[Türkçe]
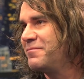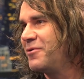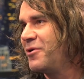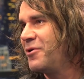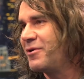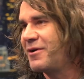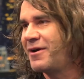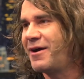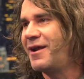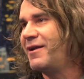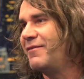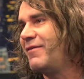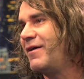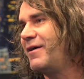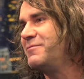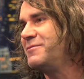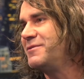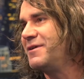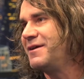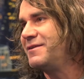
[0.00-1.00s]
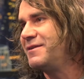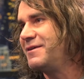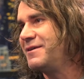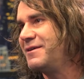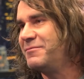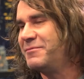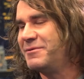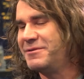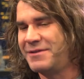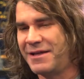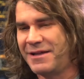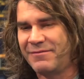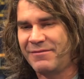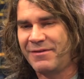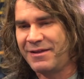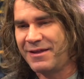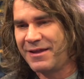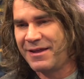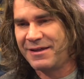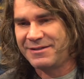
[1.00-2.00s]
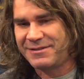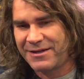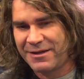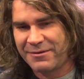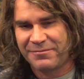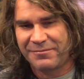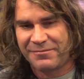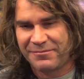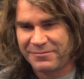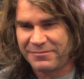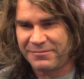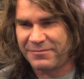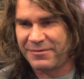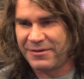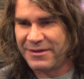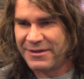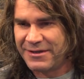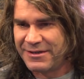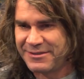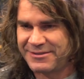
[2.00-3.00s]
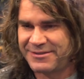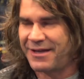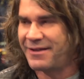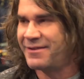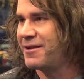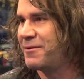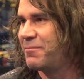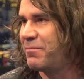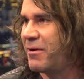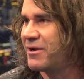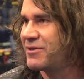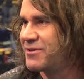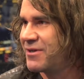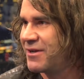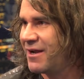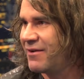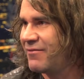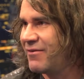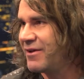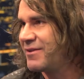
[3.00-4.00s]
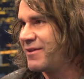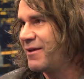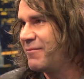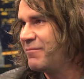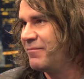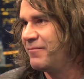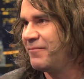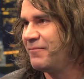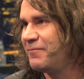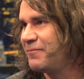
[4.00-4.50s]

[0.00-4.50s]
Öyle karar verdim zaten 20 sene ver. Yani şey standart parçalar veya da